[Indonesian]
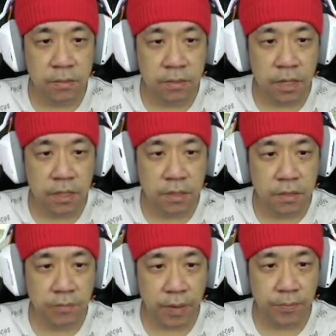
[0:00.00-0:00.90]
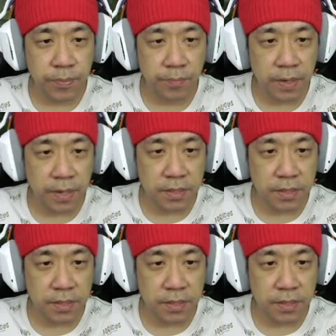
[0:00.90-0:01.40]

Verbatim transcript: Jalan jalan pelan-pelan